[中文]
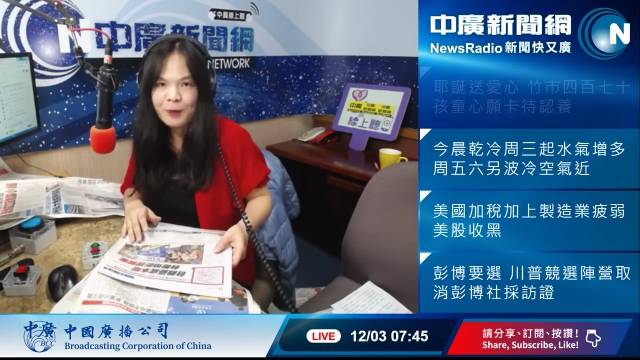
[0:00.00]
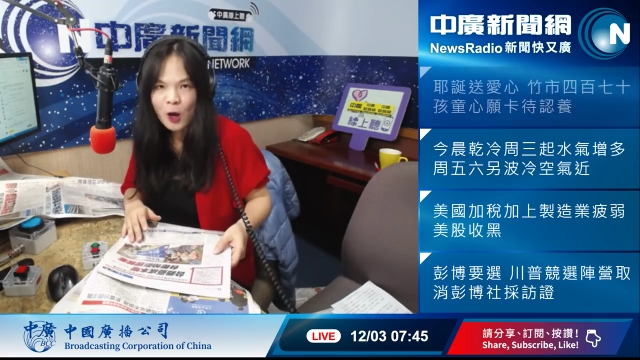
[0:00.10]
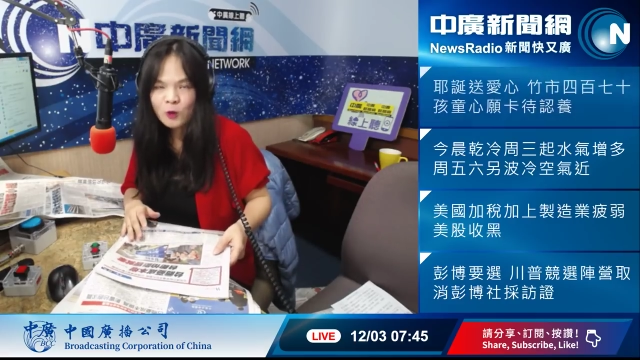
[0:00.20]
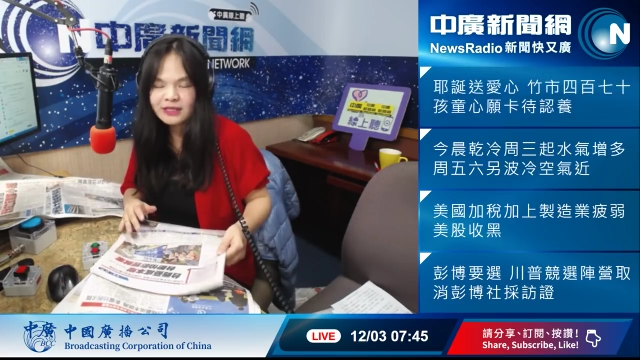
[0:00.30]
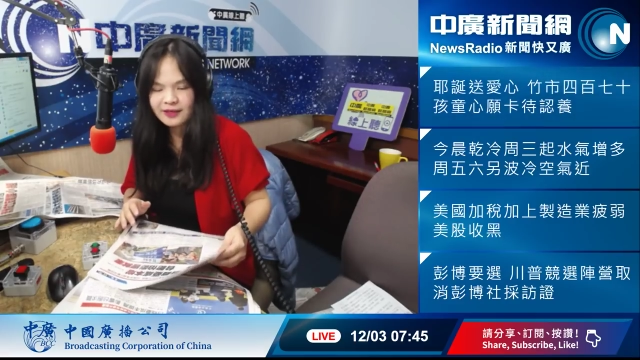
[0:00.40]

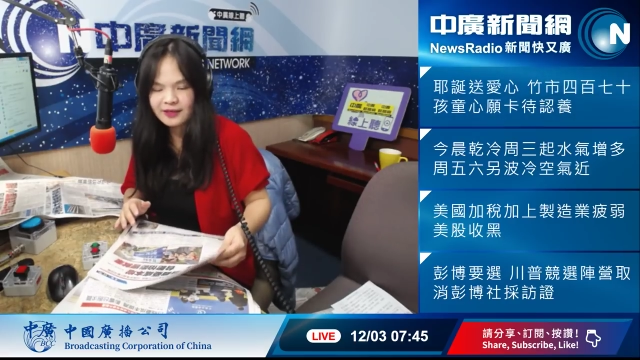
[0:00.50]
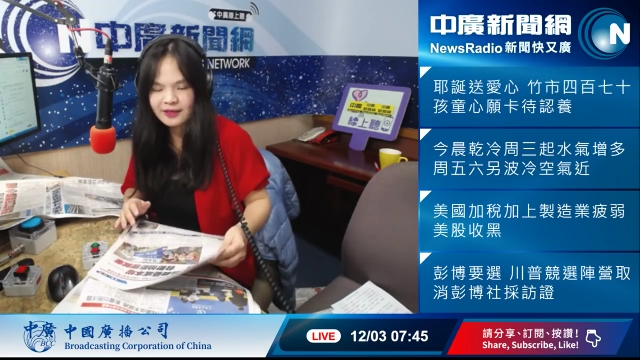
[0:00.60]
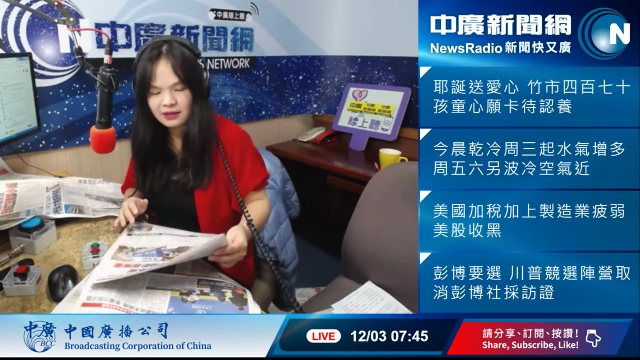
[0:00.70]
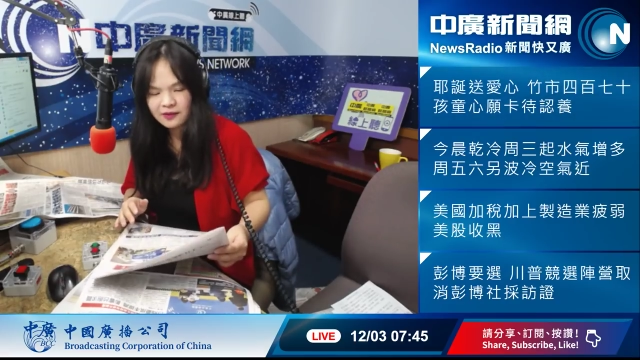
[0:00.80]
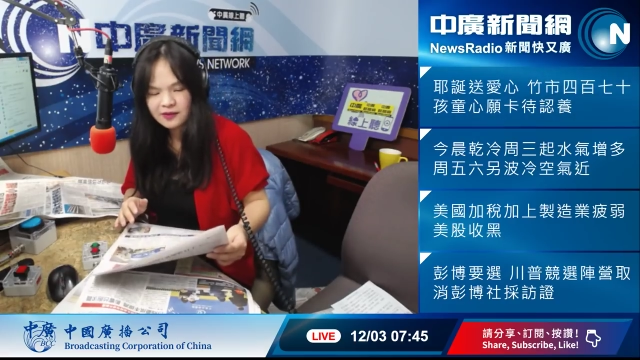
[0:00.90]
胞担
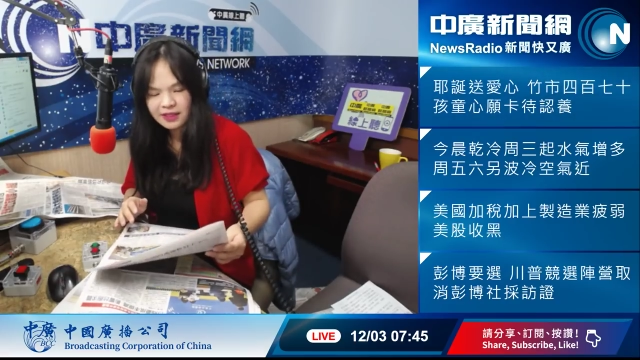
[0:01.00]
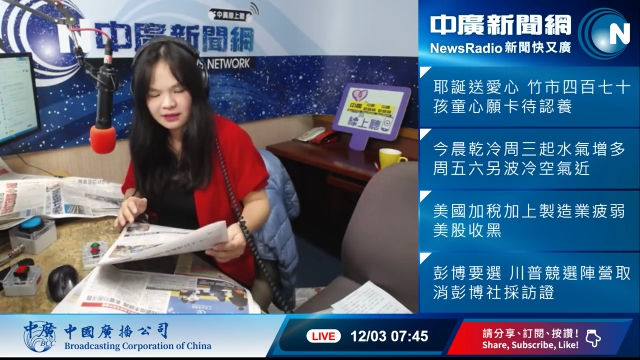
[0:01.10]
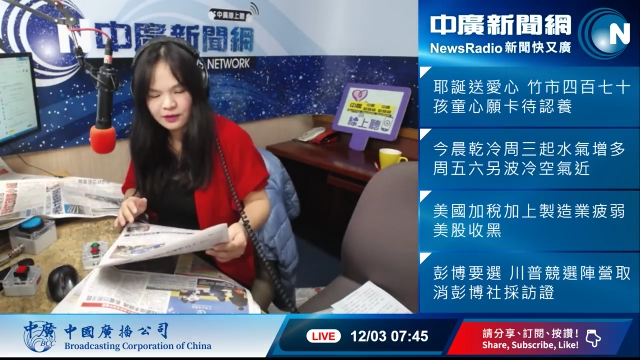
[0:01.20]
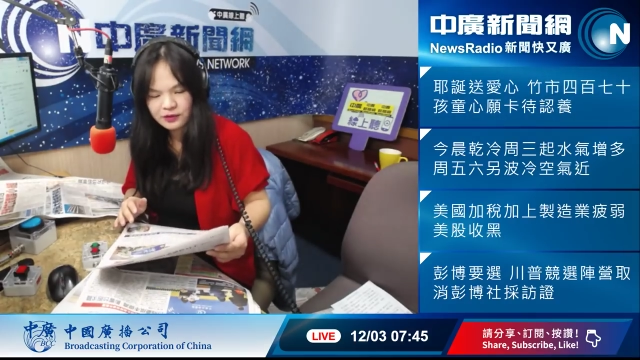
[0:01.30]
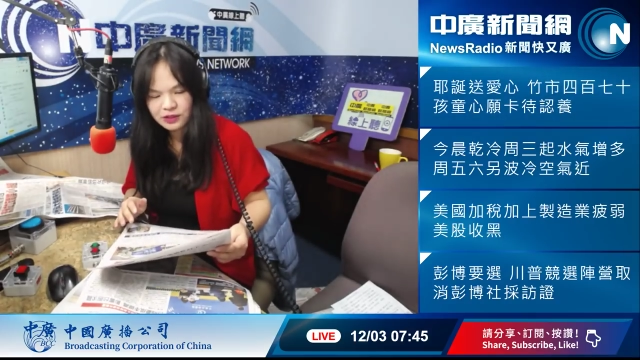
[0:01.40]
心影
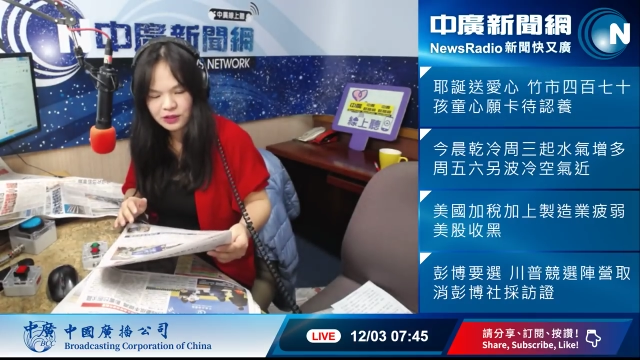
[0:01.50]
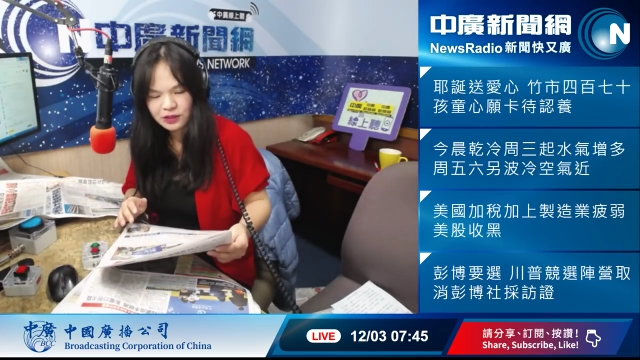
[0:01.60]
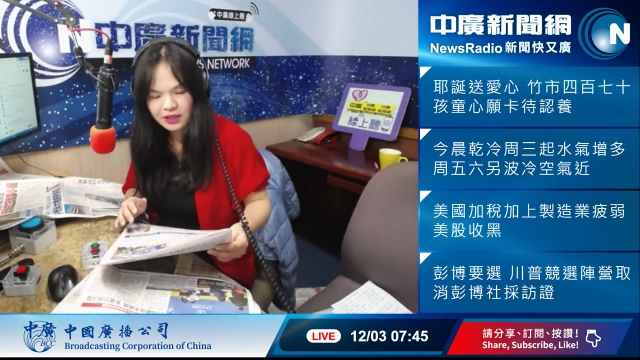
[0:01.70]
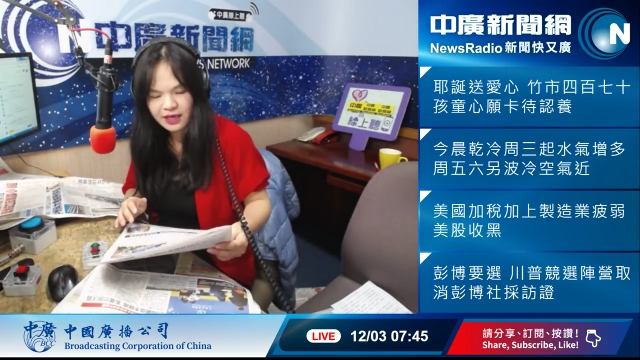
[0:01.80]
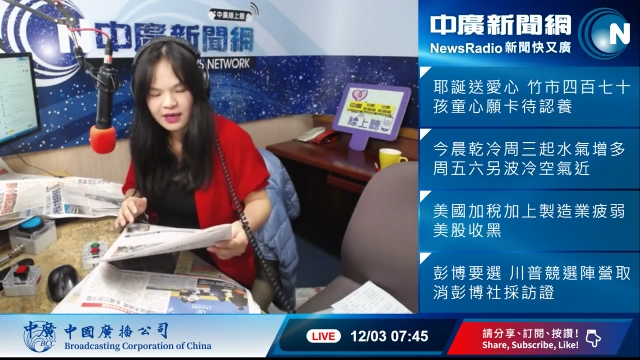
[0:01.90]
响到就
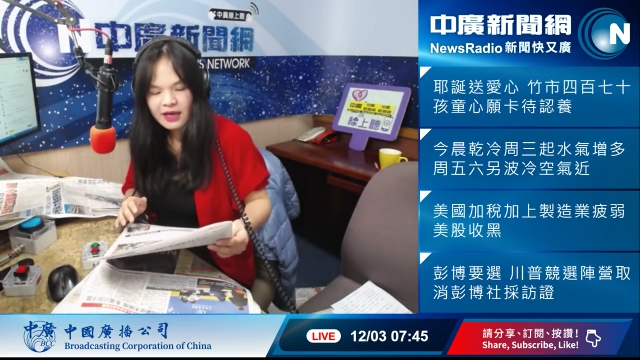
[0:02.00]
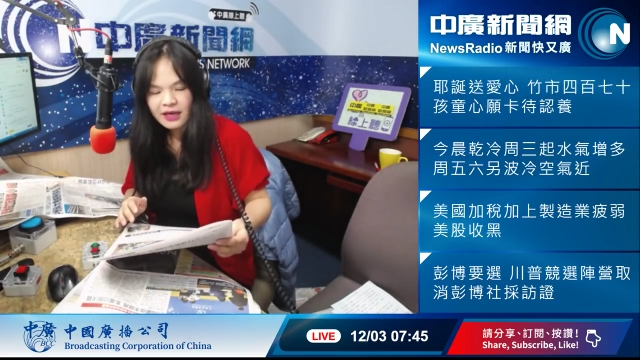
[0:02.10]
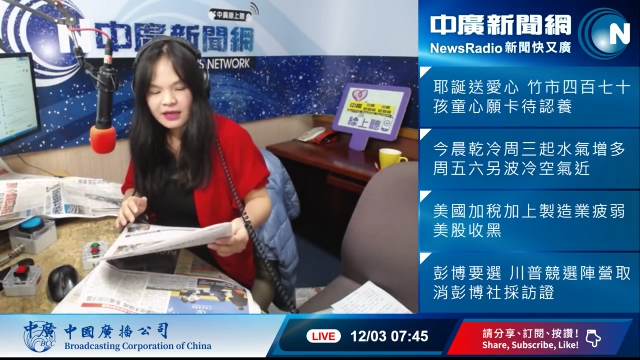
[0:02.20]
业。